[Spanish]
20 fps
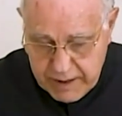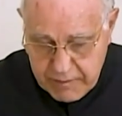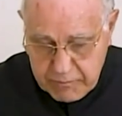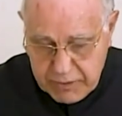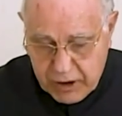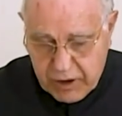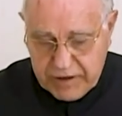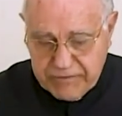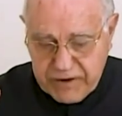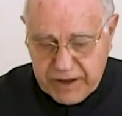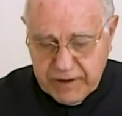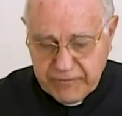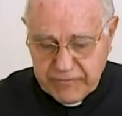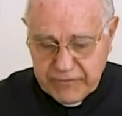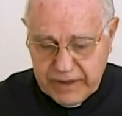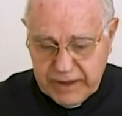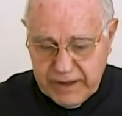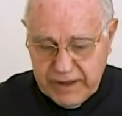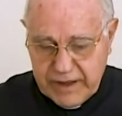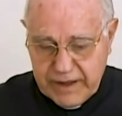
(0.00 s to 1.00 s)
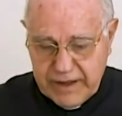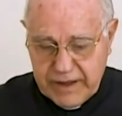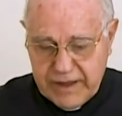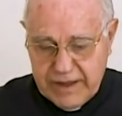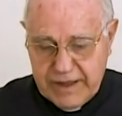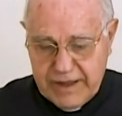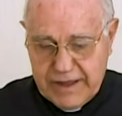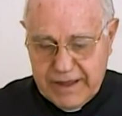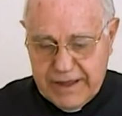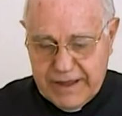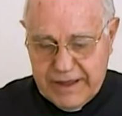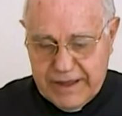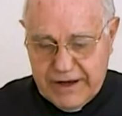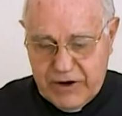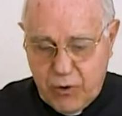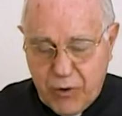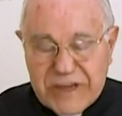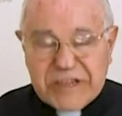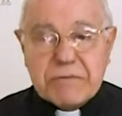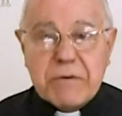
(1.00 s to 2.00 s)
Pero la fe
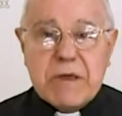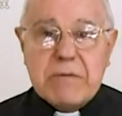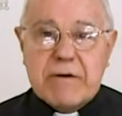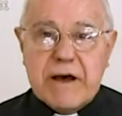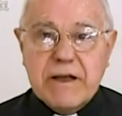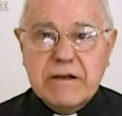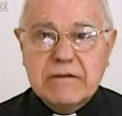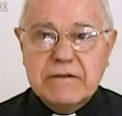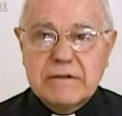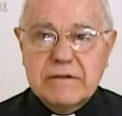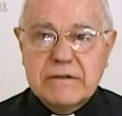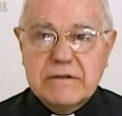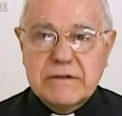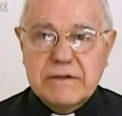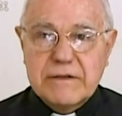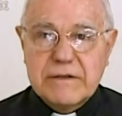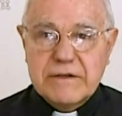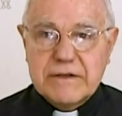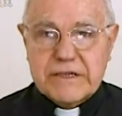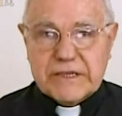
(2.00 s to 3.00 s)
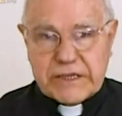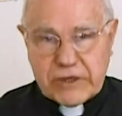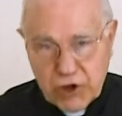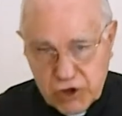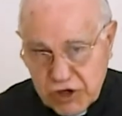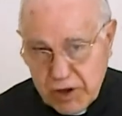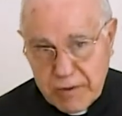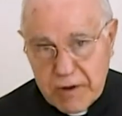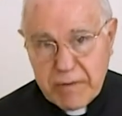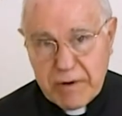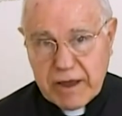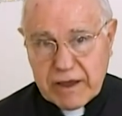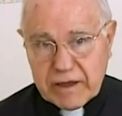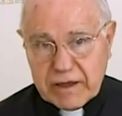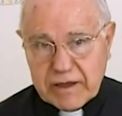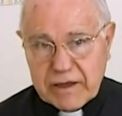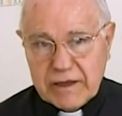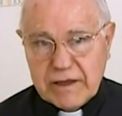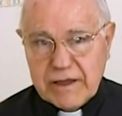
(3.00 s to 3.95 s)
no es viva si no se vive.